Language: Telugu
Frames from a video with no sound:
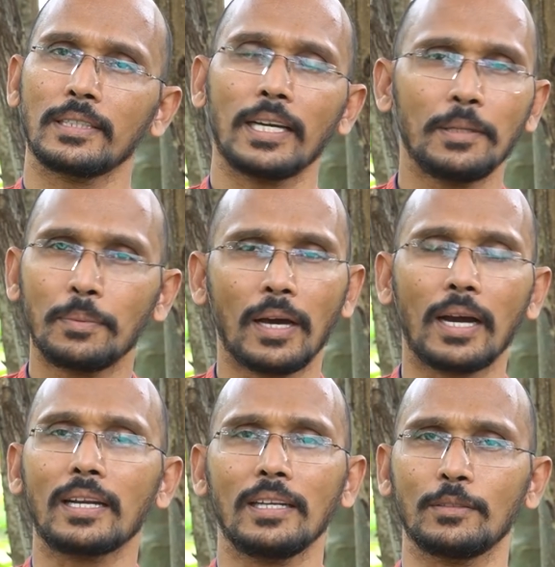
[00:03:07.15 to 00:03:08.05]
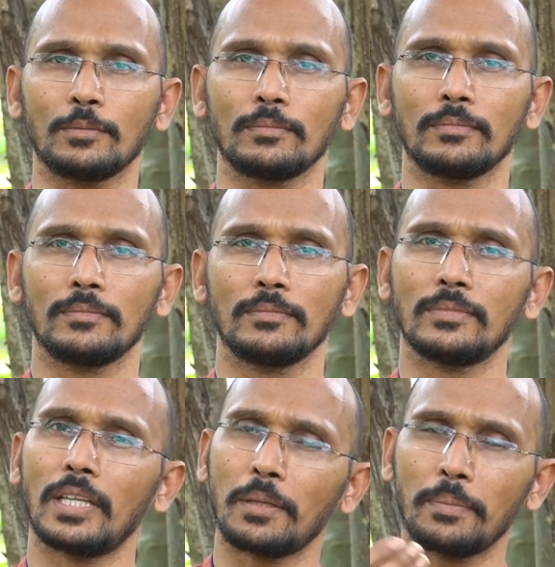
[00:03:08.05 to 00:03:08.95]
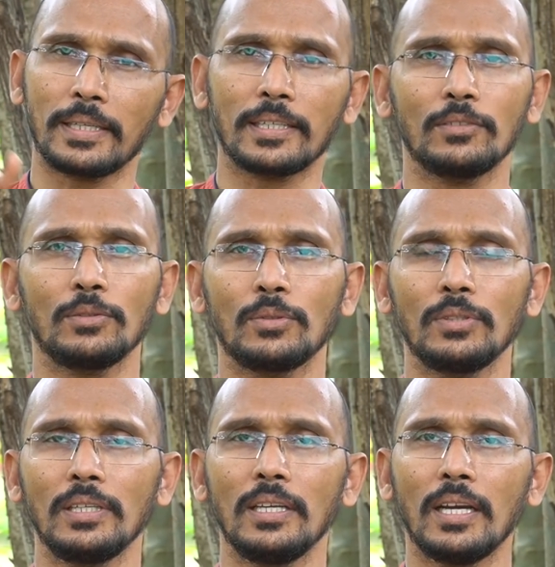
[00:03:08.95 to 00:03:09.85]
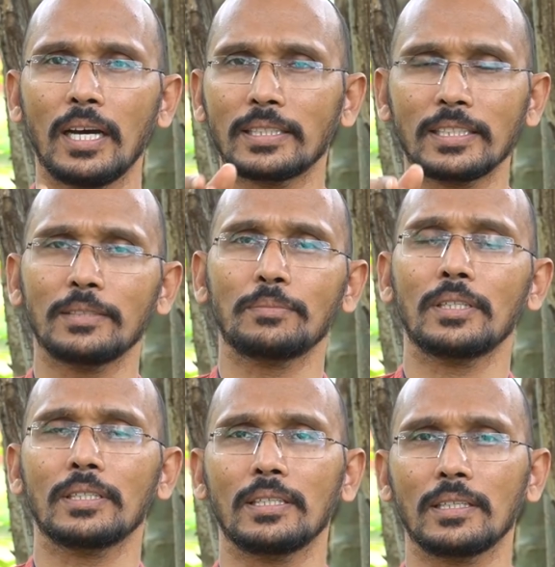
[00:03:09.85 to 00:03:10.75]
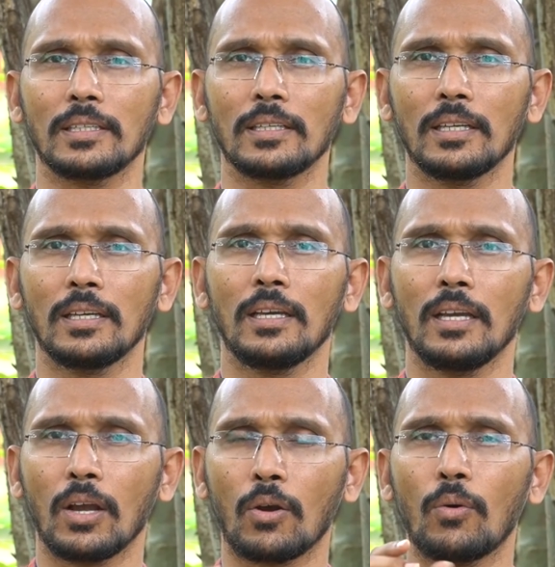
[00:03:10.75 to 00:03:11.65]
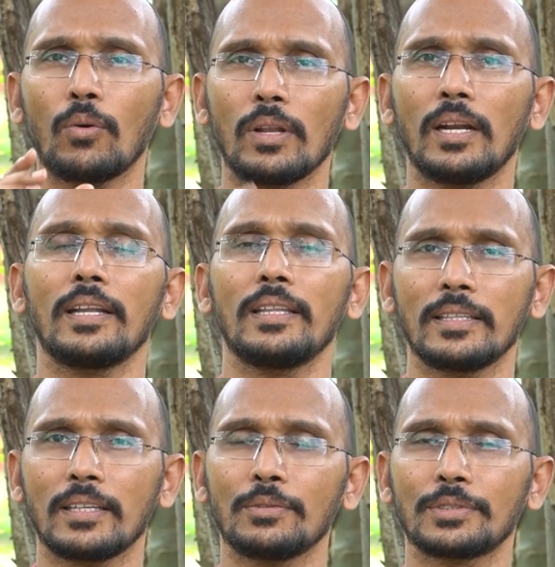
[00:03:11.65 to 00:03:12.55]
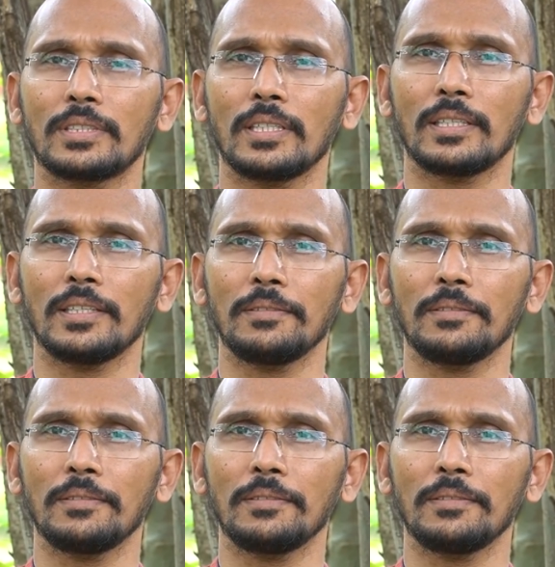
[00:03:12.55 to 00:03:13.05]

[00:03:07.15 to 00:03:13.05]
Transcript: కానీ ఇప్పుడు ఆగట్లేదు దానిపాటికి అది ఉంటుంది అందుకే చెప్తారు ఈ కోళ్ళు లాంటిది ఏదైనా వస్తే